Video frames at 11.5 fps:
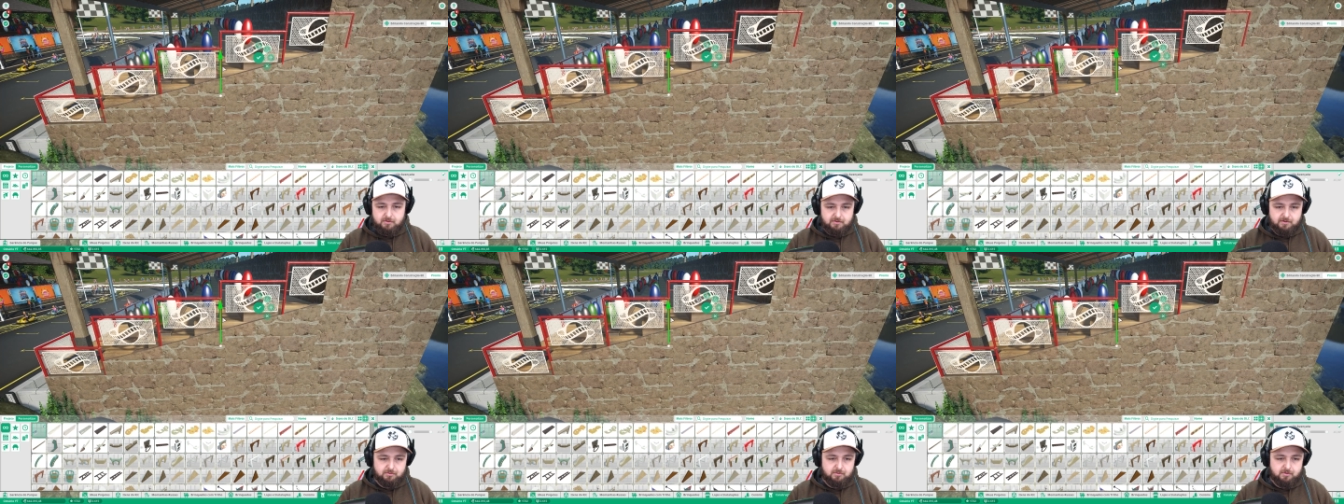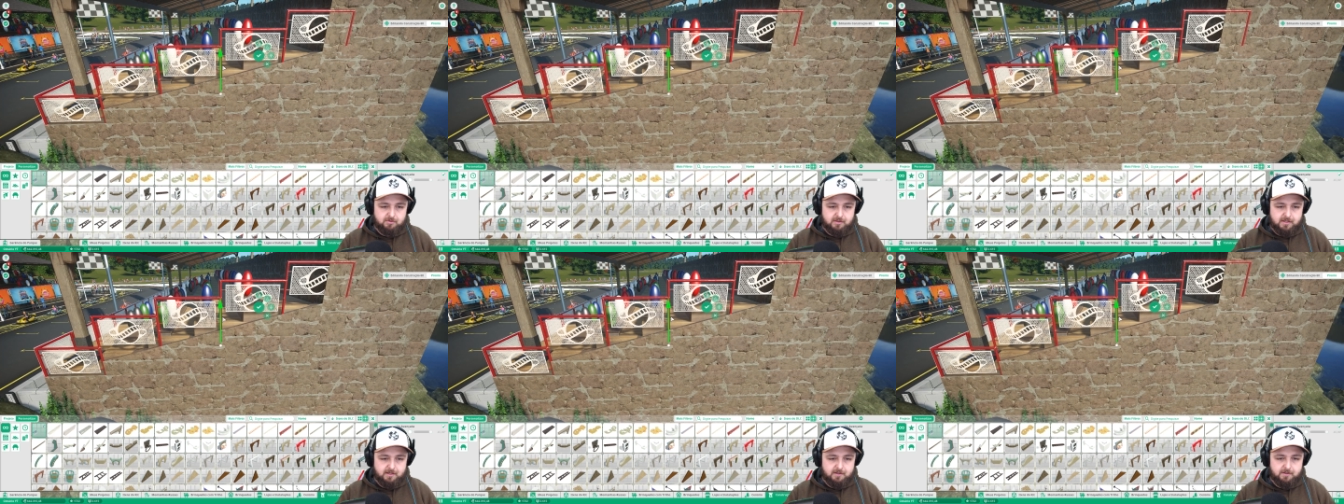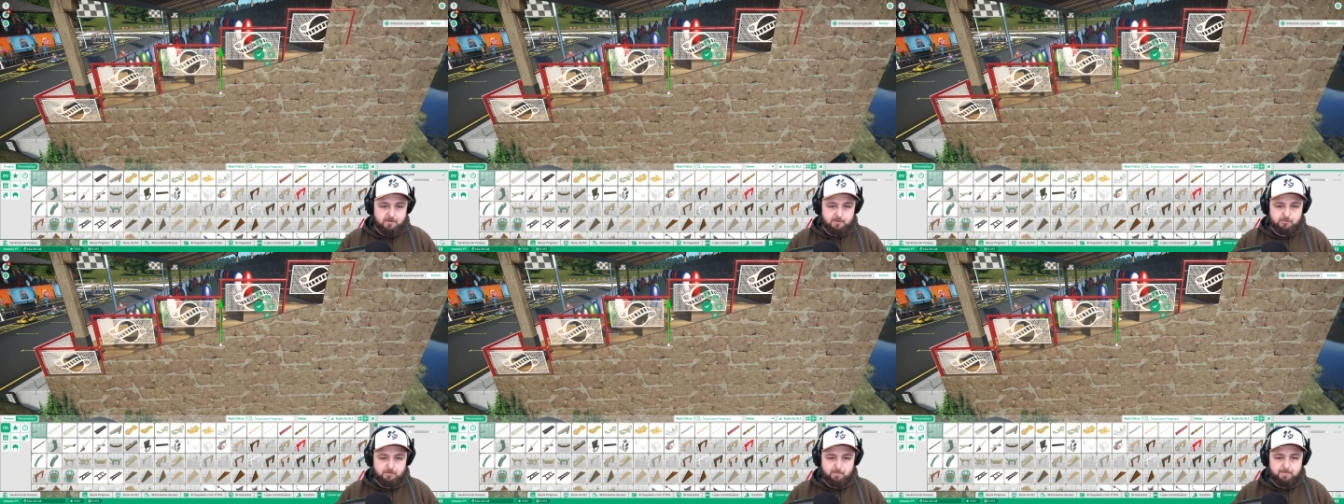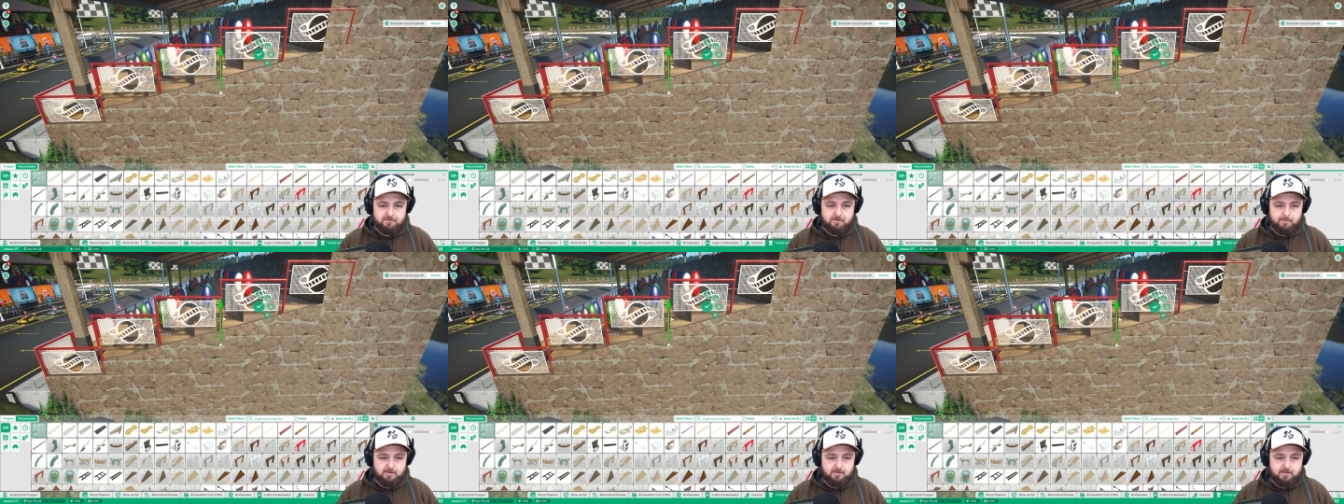com essas coisas, cara. E eu tô
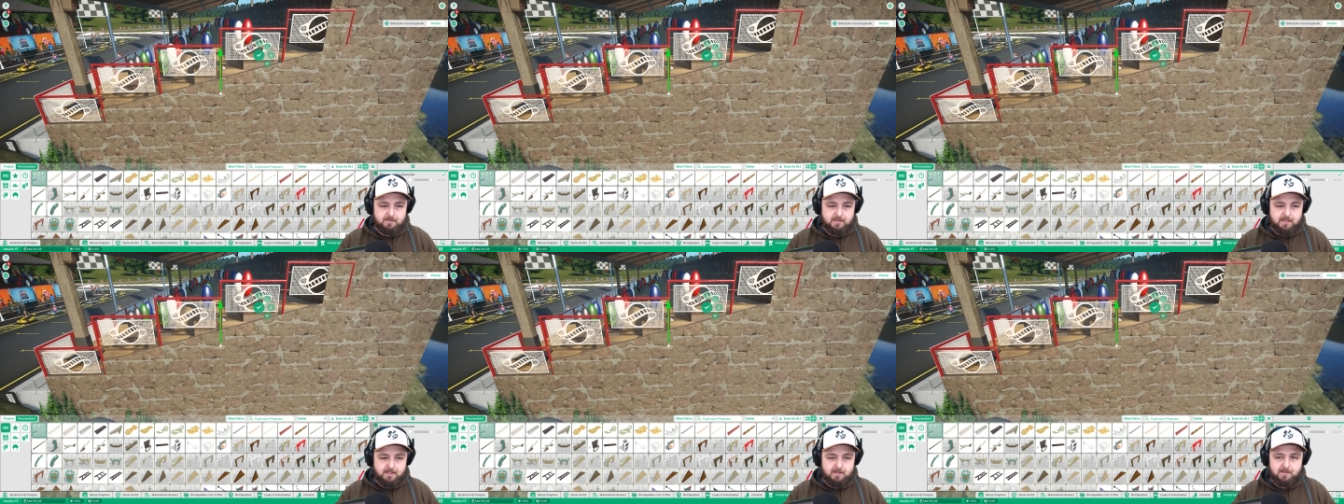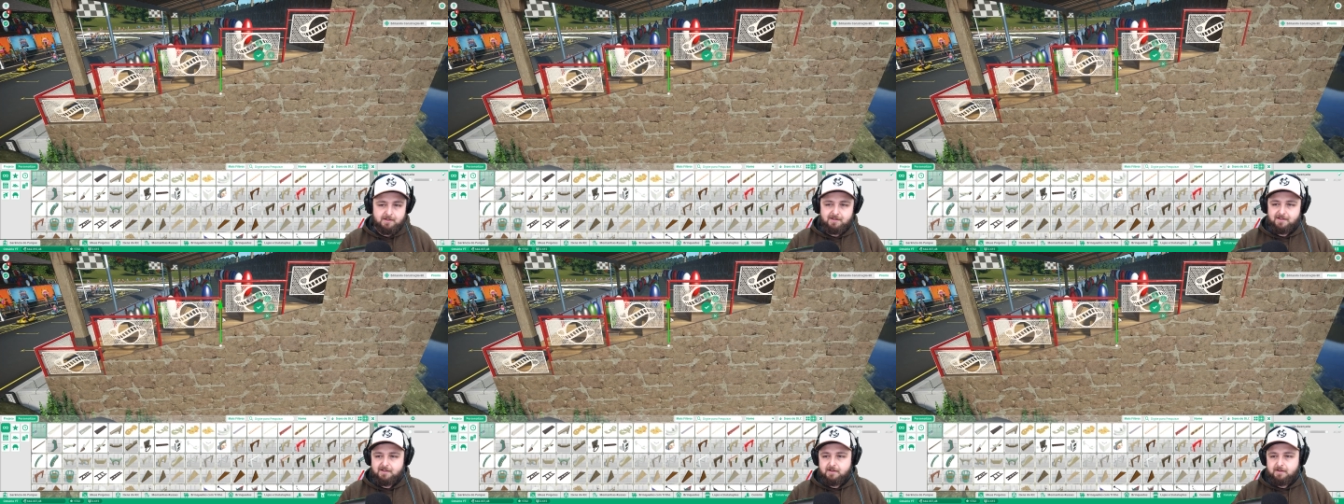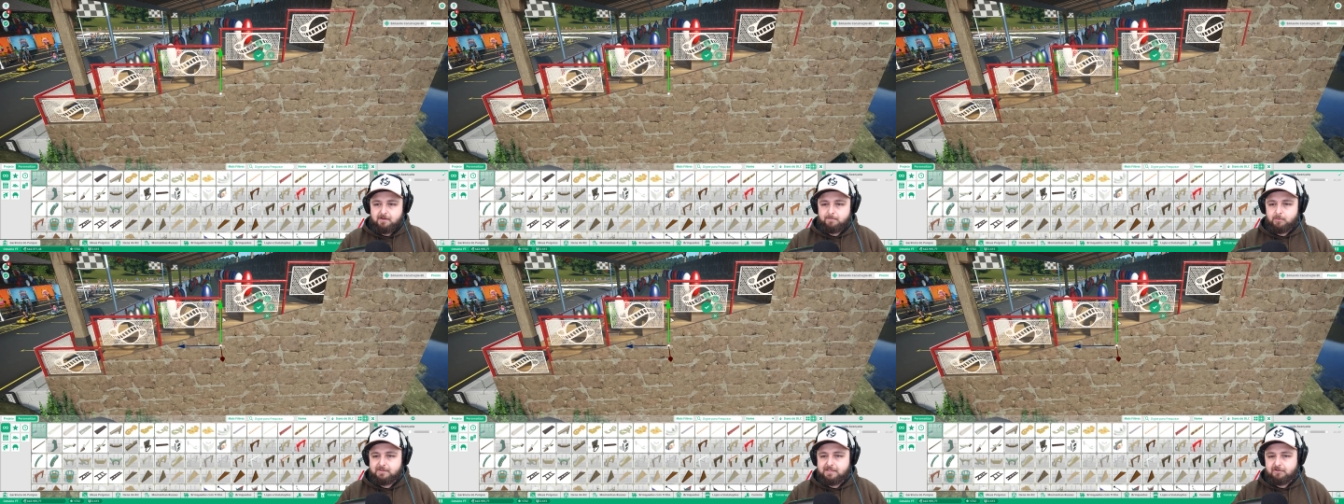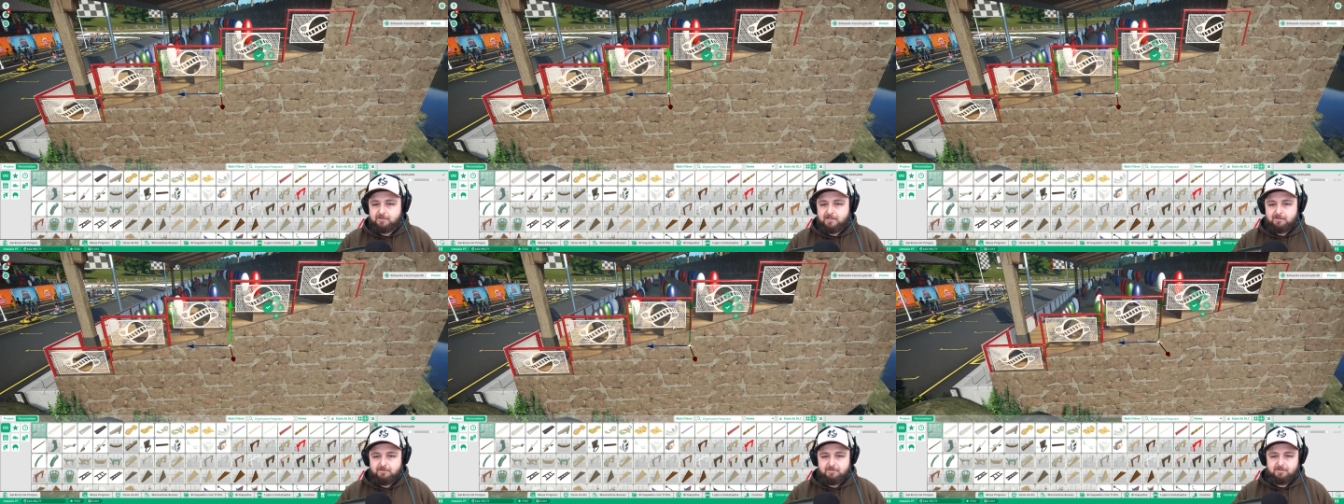percebendo que tem muita
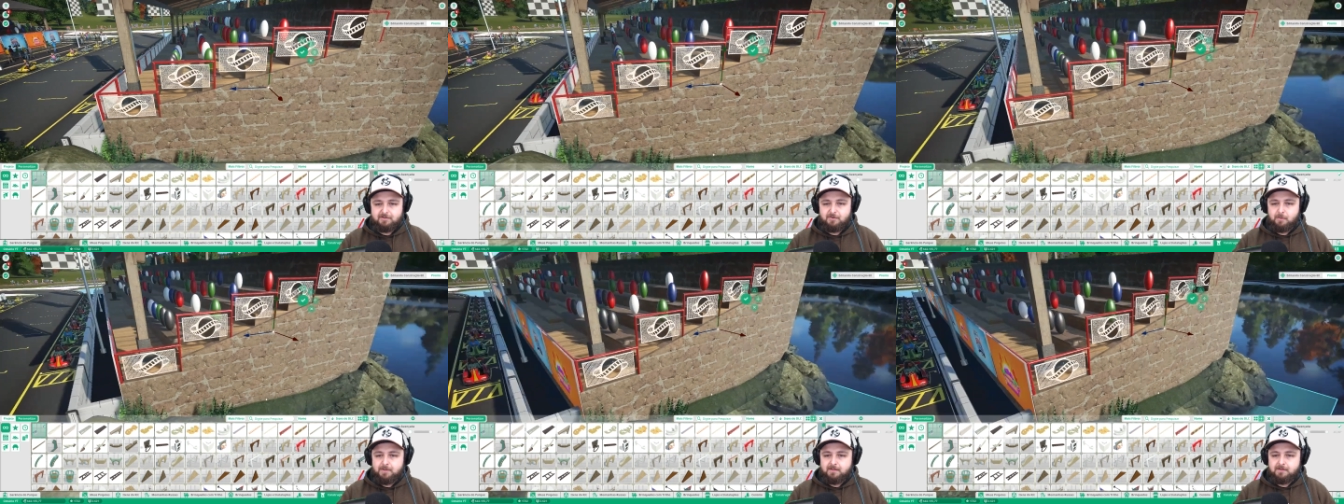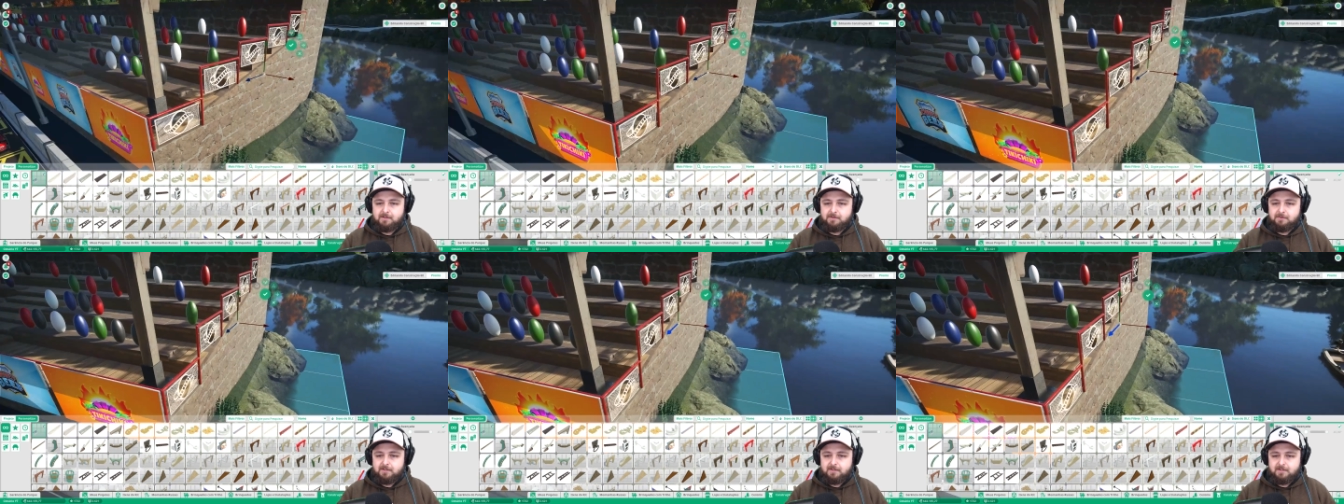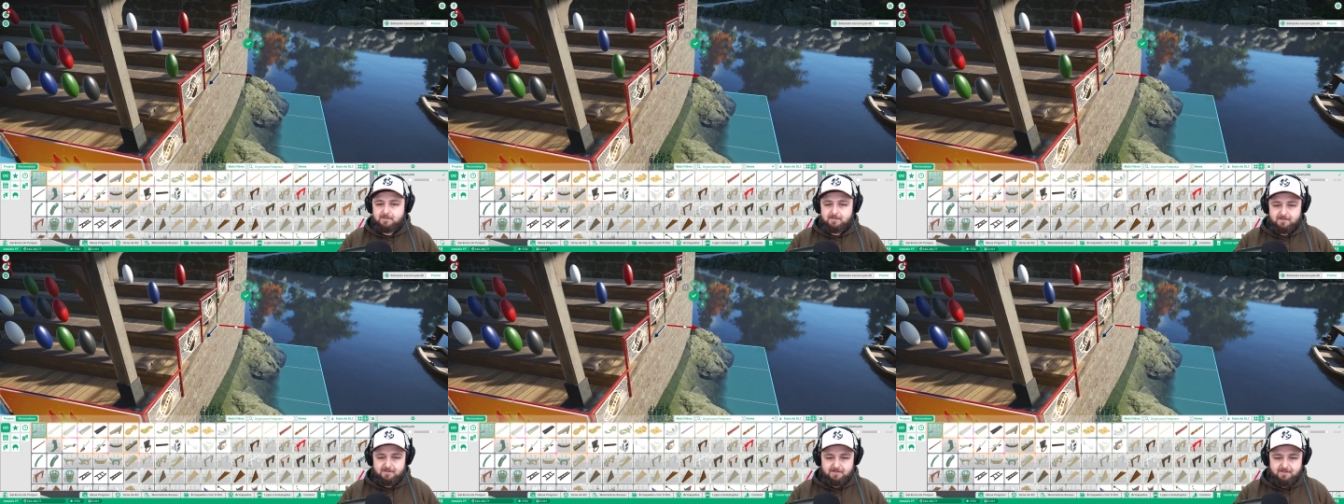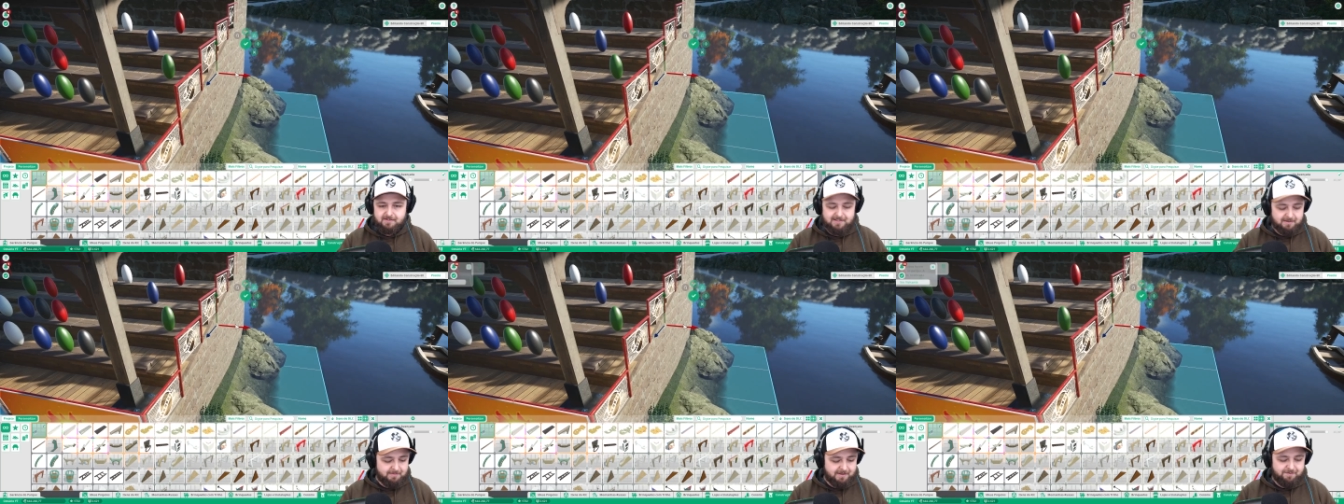gente comentando aí que
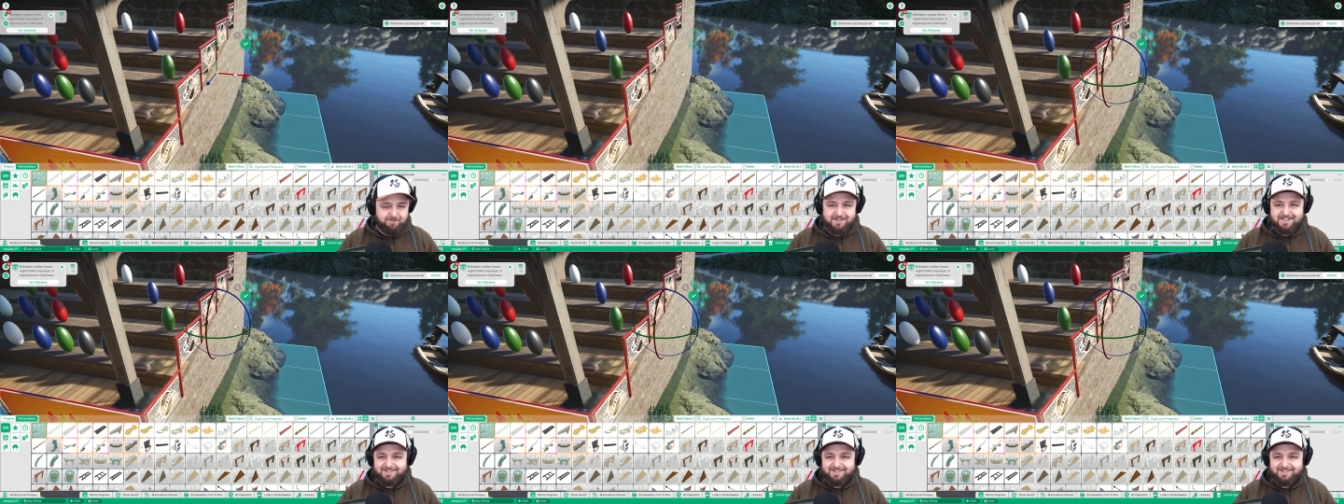também fica